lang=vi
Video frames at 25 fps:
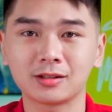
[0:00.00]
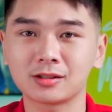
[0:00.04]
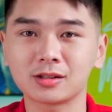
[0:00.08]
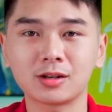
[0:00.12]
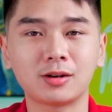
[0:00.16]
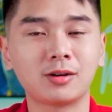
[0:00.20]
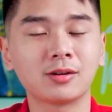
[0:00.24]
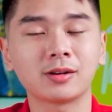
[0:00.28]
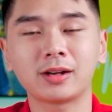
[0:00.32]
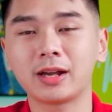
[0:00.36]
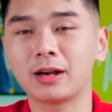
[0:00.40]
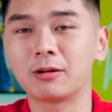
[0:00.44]

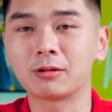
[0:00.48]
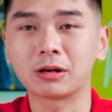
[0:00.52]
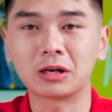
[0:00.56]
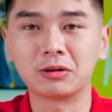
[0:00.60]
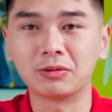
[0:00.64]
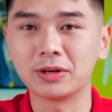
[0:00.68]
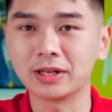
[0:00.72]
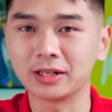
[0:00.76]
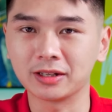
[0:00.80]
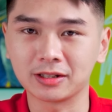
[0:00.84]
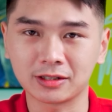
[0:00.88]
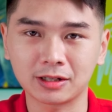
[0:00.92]
so kèo
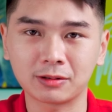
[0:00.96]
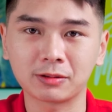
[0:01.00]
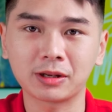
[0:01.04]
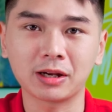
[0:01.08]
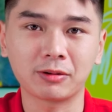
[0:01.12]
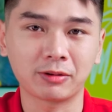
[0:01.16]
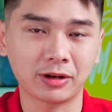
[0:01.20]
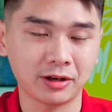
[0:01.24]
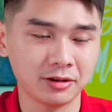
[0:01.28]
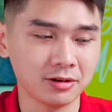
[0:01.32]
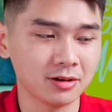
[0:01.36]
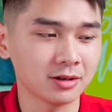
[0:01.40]
cấu hình ở trong
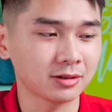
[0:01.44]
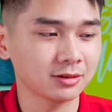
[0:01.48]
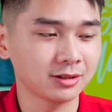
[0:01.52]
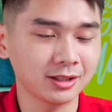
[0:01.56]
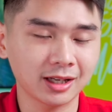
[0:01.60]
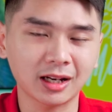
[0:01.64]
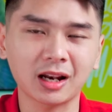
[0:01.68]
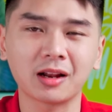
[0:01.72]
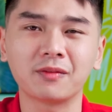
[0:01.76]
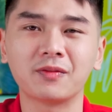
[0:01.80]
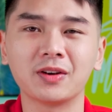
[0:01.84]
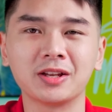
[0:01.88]
kèo này được
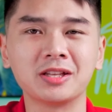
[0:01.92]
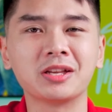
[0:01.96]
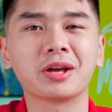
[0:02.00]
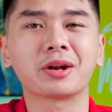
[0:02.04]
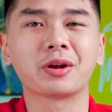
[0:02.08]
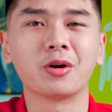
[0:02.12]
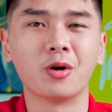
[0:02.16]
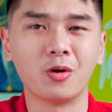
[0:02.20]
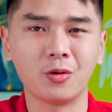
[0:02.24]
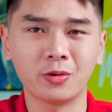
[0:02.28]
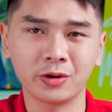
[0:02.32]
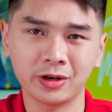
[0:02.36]
nhất là về
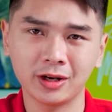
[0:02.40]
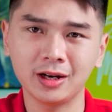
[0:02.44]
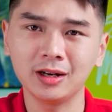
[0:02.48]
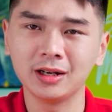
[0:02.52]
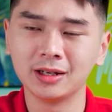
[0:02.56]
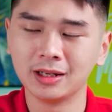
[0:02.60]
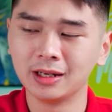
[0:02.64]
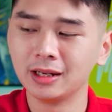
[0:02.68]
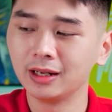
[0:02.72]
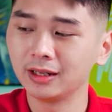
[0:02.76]
nhiệt độ nữa